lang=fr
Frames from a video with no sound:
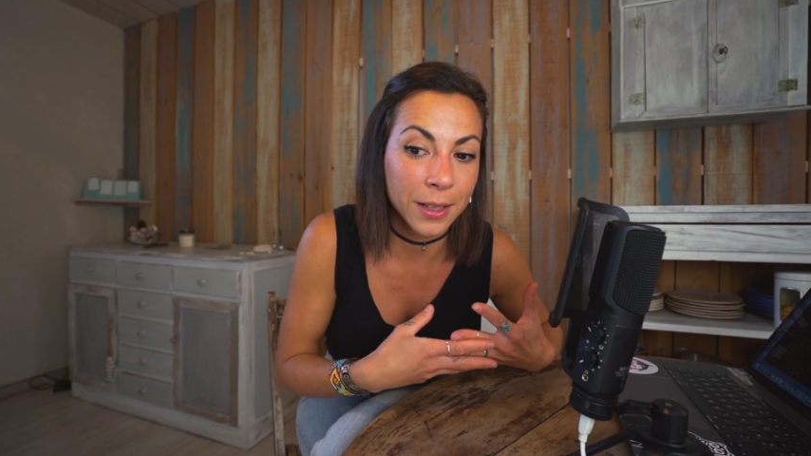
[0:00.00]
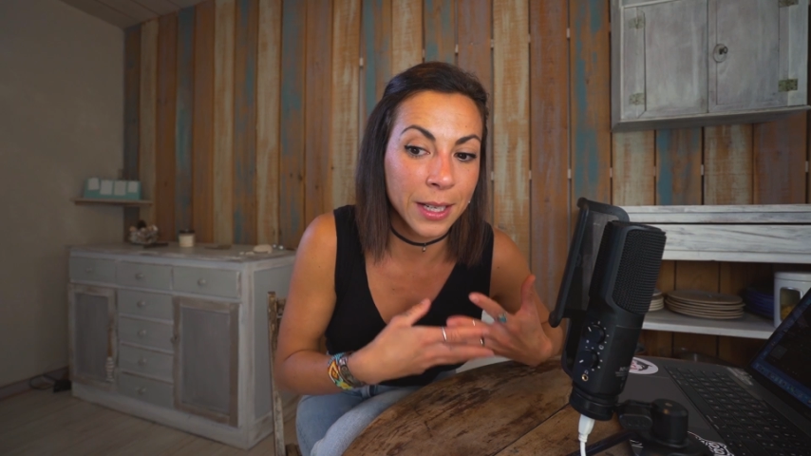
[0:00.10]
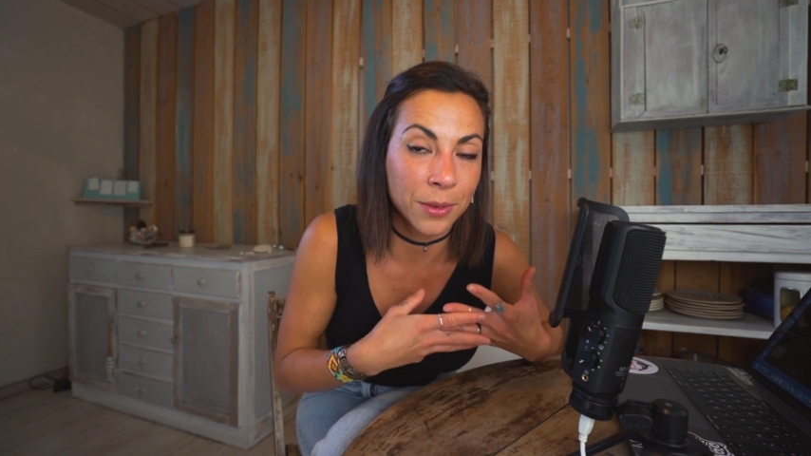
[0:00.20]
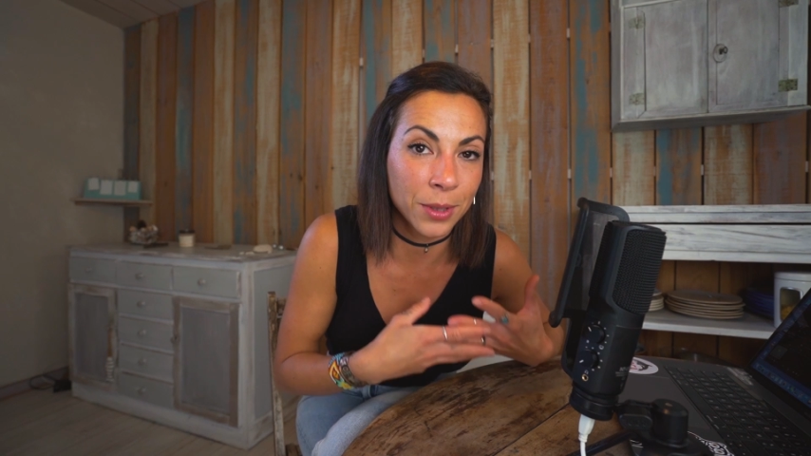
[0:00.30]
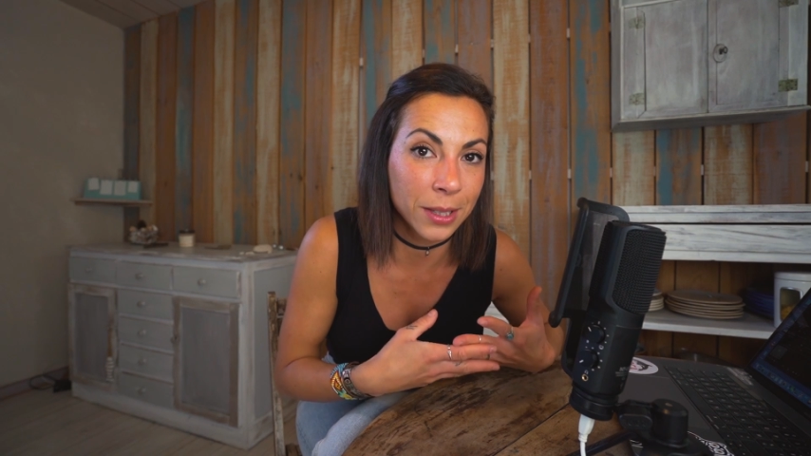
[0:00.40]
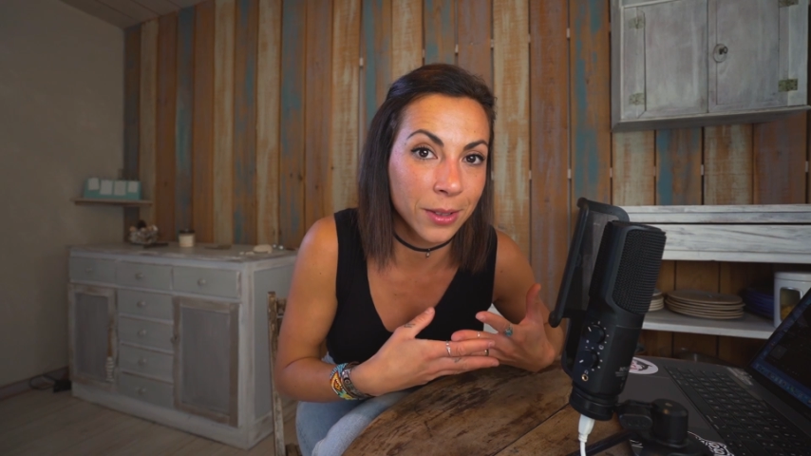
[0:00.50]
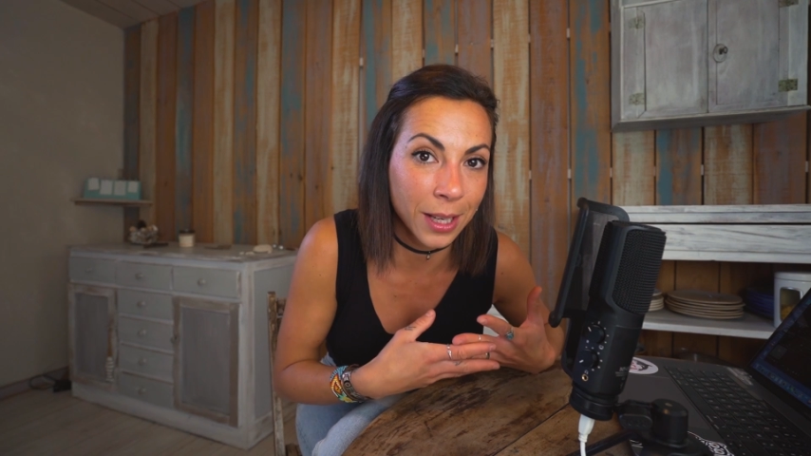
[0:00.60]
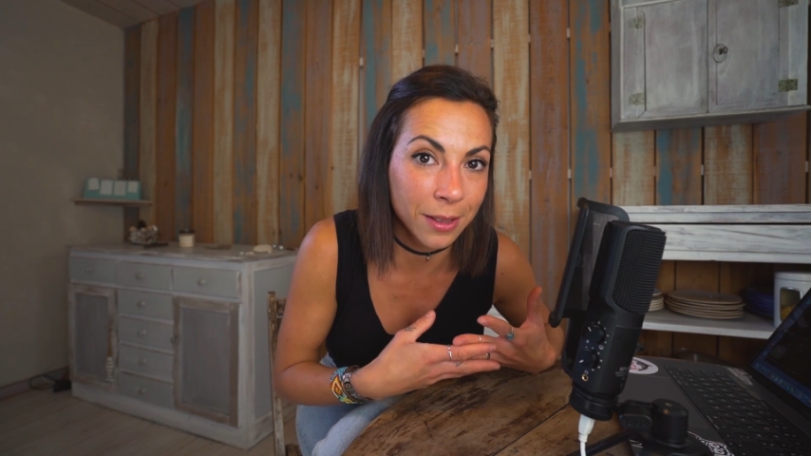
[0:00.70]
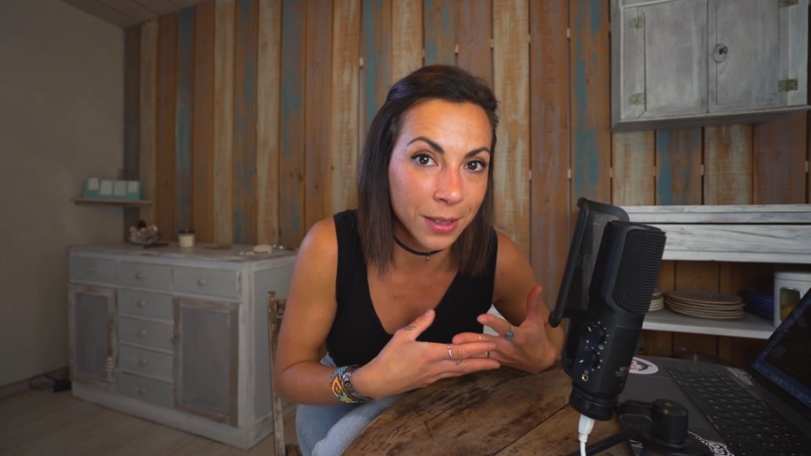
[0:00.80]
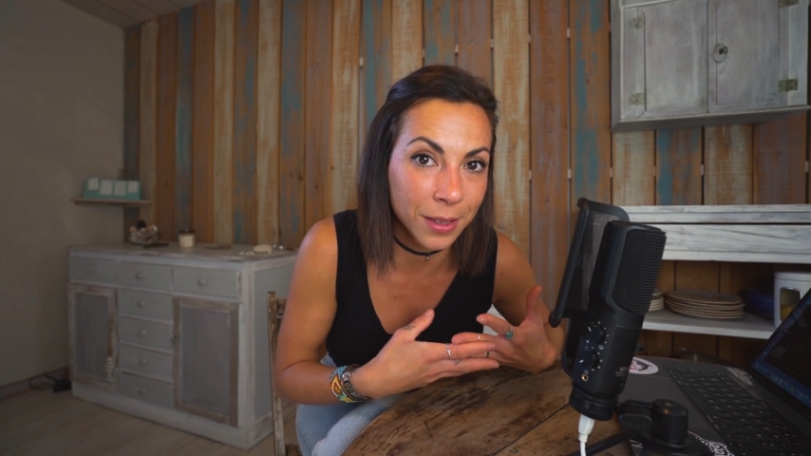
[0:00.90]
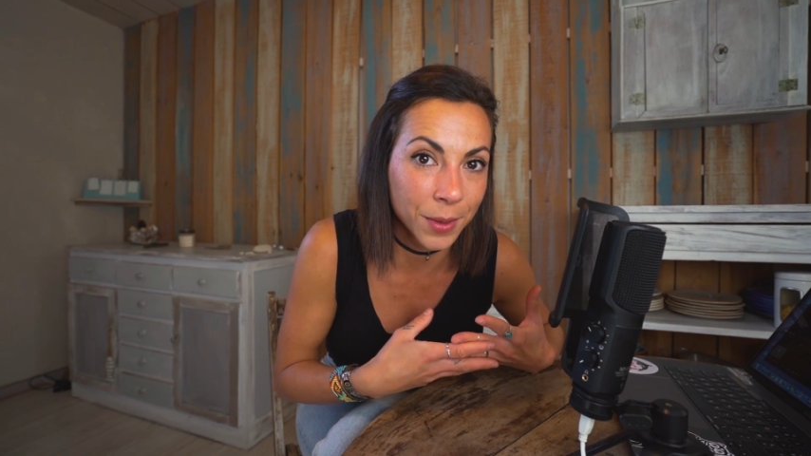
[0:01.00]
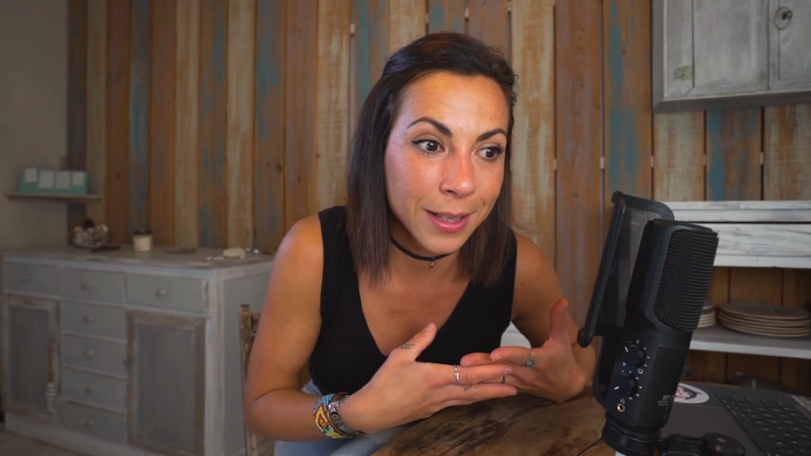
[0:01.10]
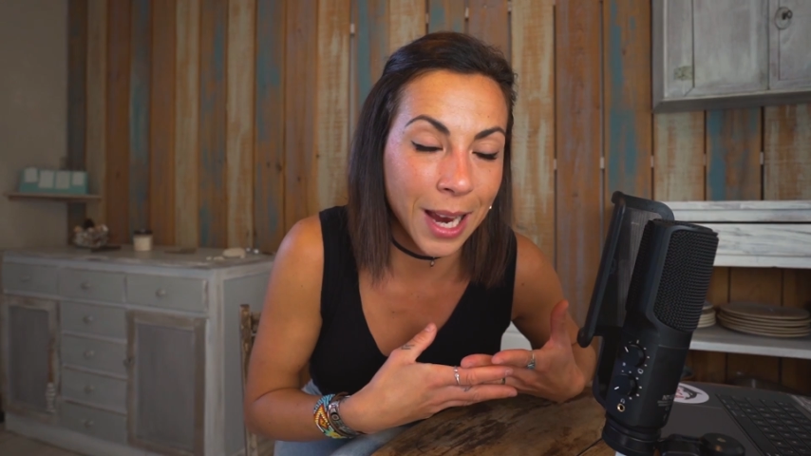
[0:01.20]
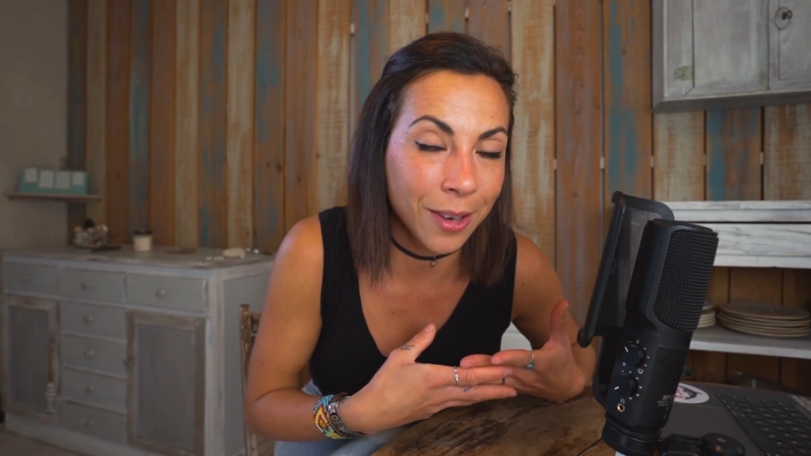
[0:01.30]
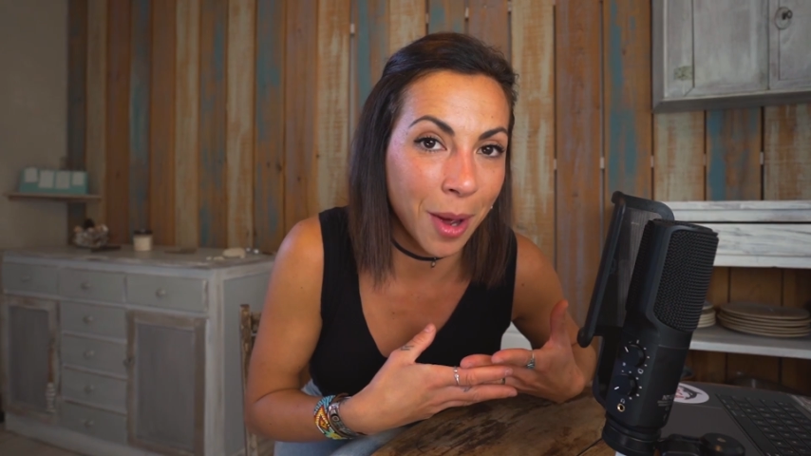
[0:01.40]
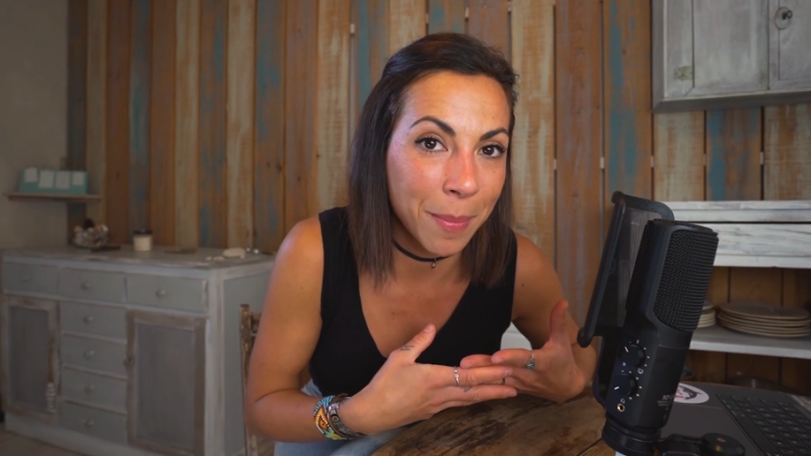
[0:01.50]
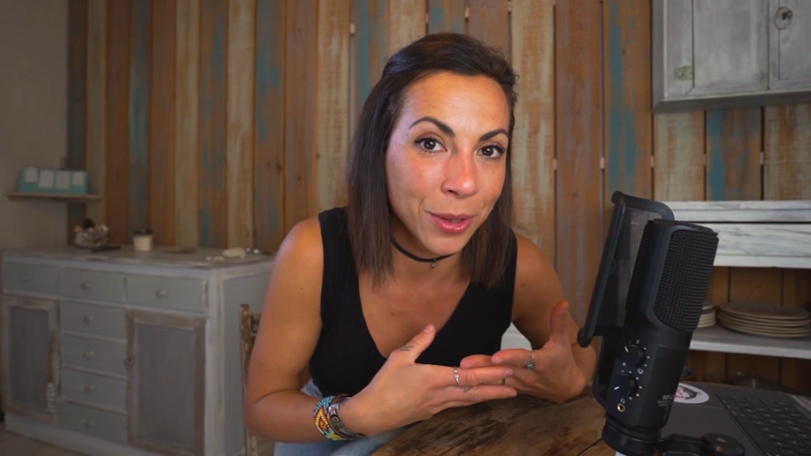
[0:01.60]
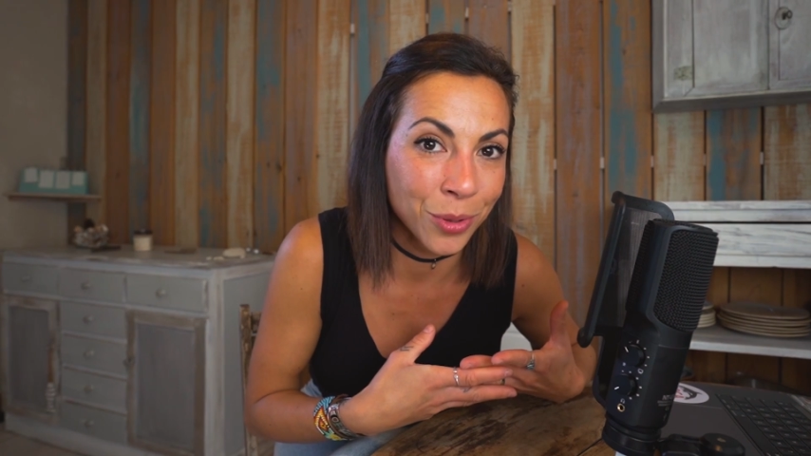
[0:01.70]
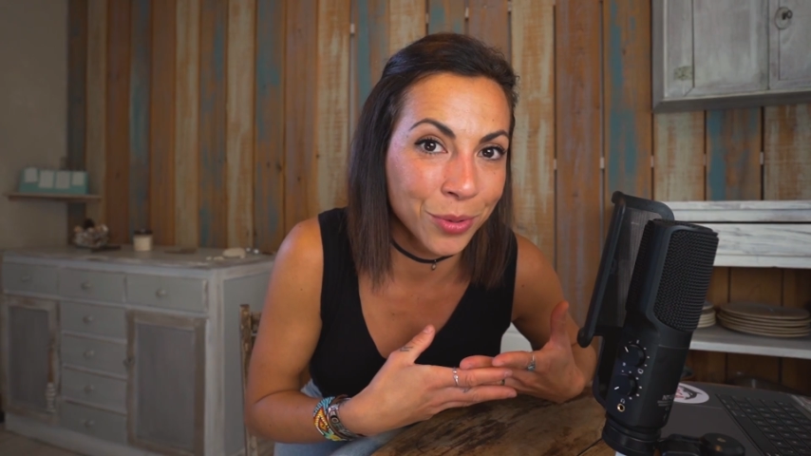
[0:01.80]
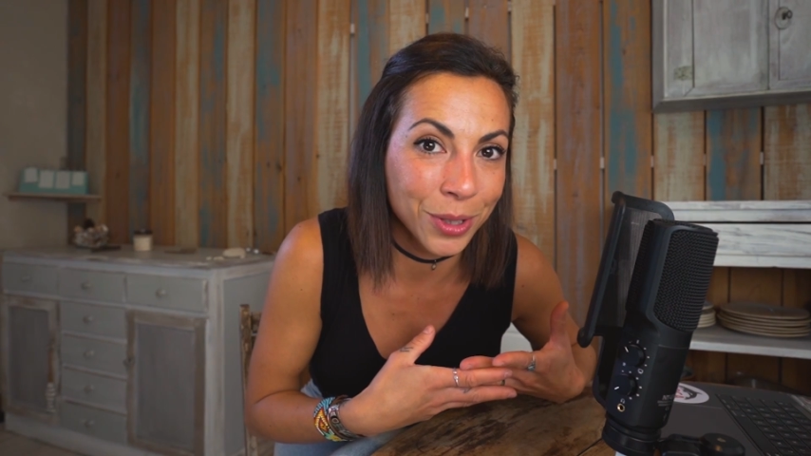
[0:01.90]
et ce qu'on était en train de vivre, ça arrivera pas
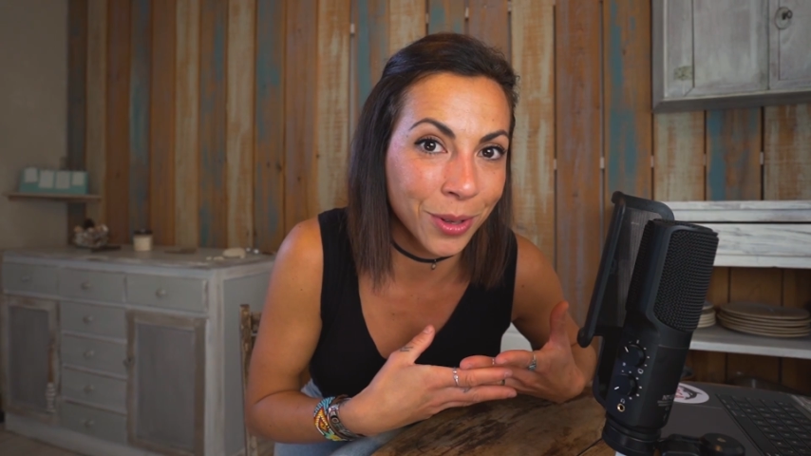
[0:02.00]
deux fois